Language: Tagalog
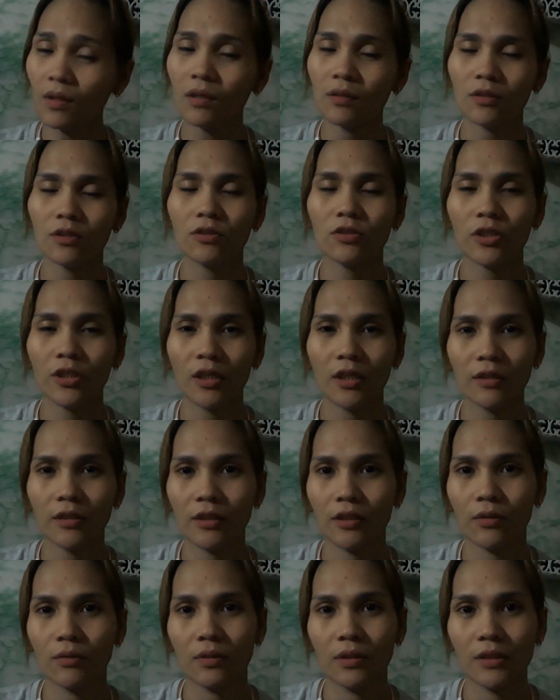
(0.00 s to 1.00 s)
Tatry natin
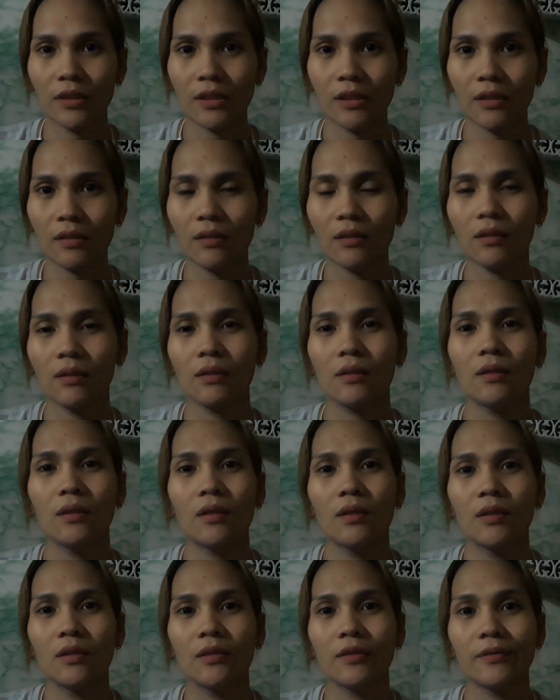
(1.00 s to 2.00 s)
ko yan ng,
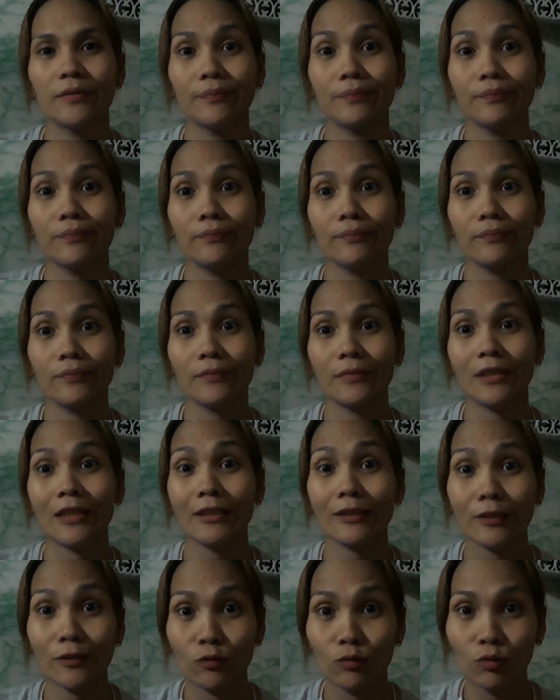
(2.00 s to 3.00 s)
ng
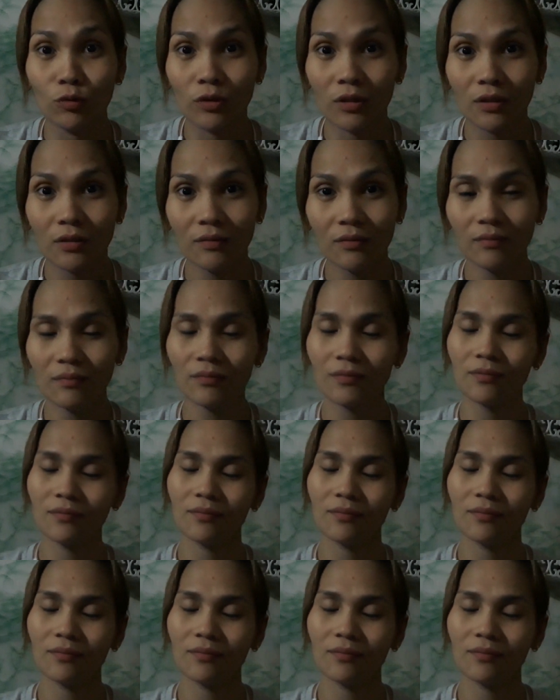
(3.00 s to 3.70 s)
kasagutan